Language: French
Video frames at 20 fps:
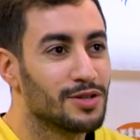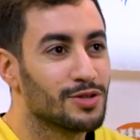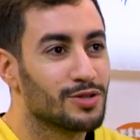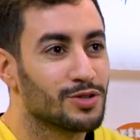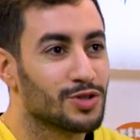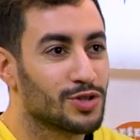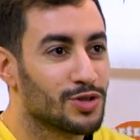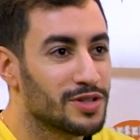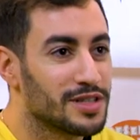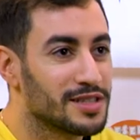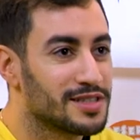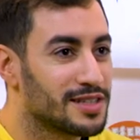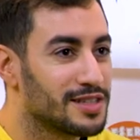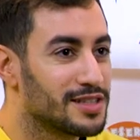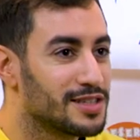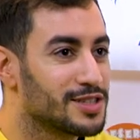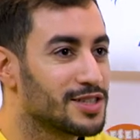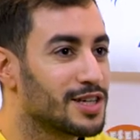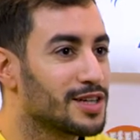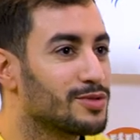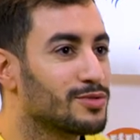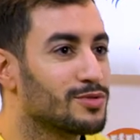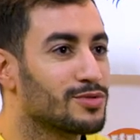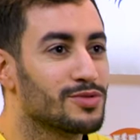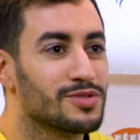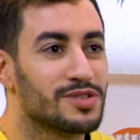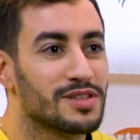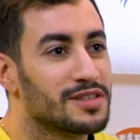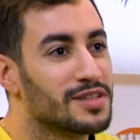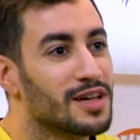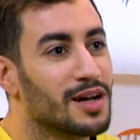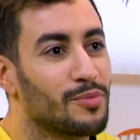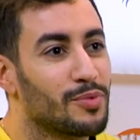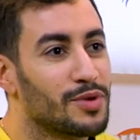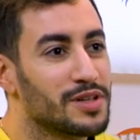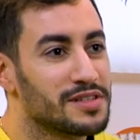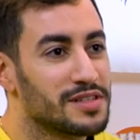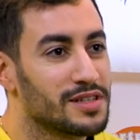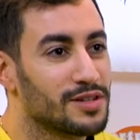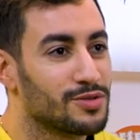que je connaissais déjà, donc euh, c'était un
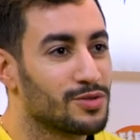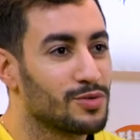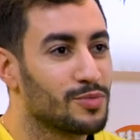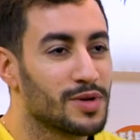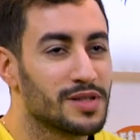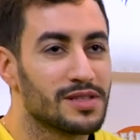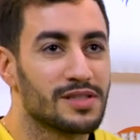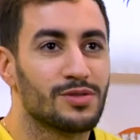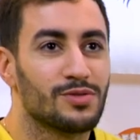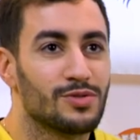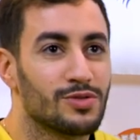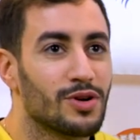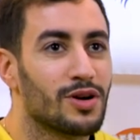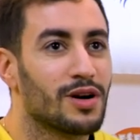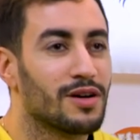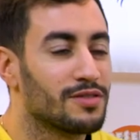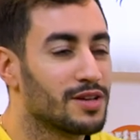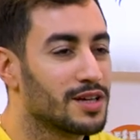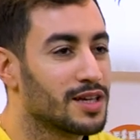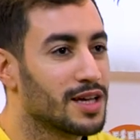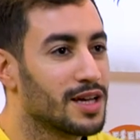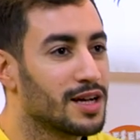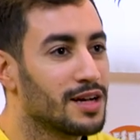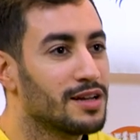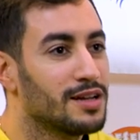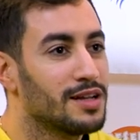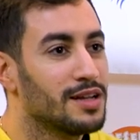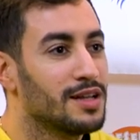plaisir de passer du temps avec elle.